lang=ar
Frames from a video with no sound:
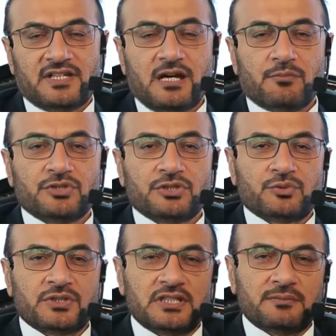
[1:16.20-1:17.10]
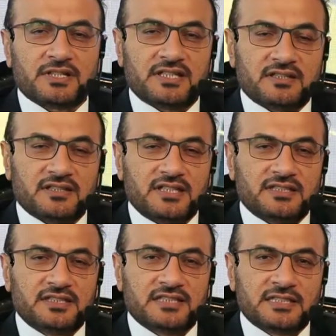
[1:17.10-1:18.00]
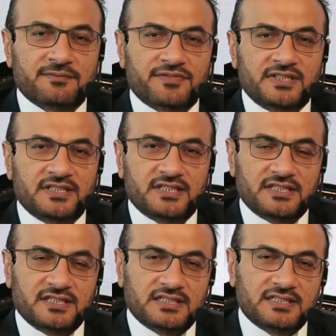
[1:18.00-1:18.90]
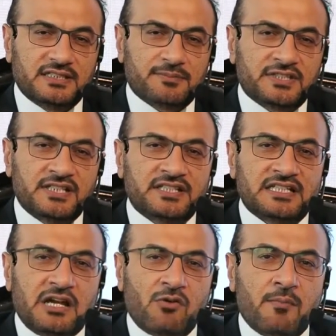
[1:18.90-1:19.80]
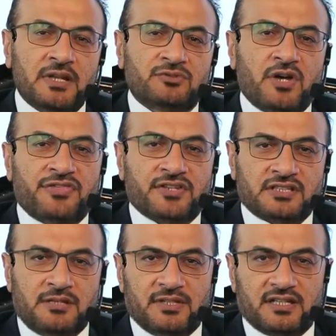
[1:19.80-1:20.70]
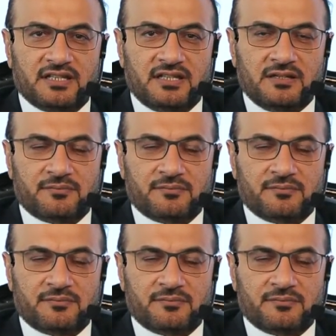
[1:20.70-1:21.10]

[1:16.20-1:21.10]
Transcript: فلا بد يكون للمريض يعني يهتم في آه، يبتعد عن عوامل تؤثر تعمل